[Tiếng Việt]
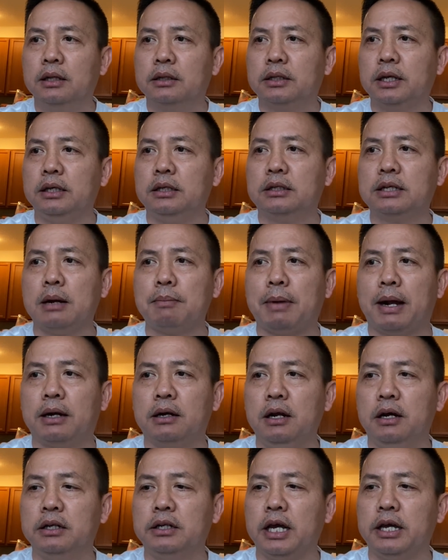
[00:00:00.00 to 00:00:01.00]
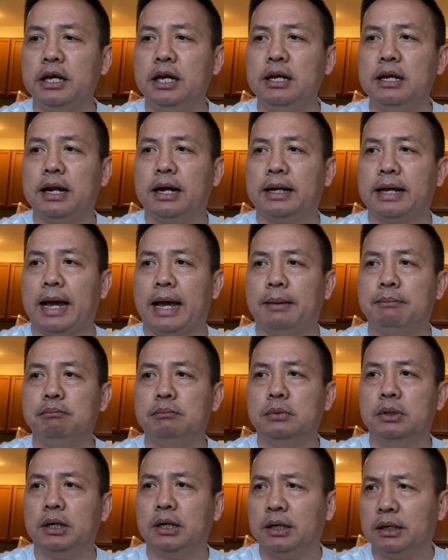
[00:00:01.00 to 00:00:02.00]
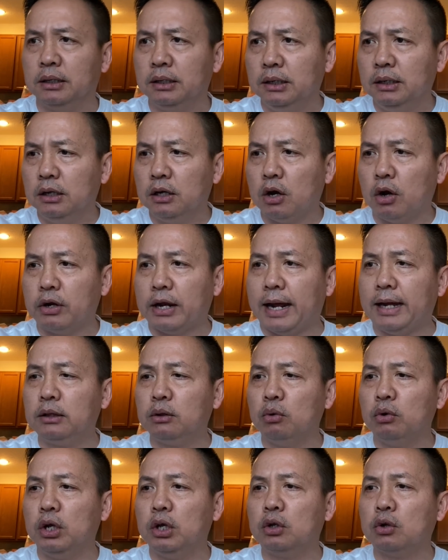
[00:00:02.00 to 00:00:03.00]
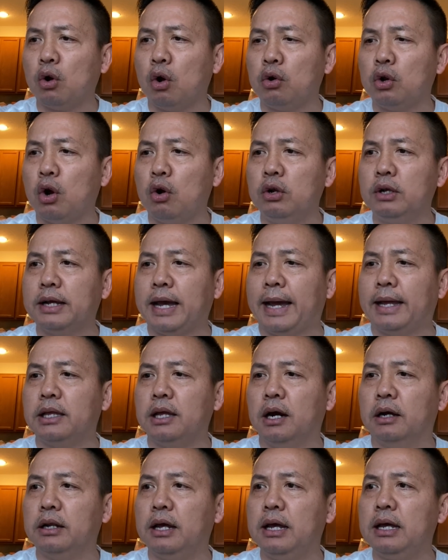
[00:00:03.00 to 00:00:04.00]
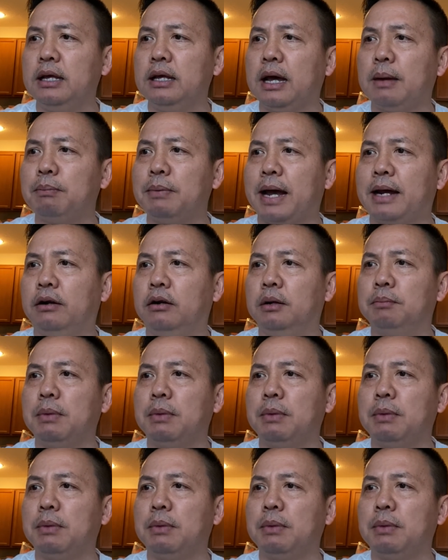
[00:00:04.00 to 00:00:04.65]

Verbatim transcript: Thì các bạn nên để ý là ngày mà hồi nãy tôi thì có nói ngày giờ để apply rồi,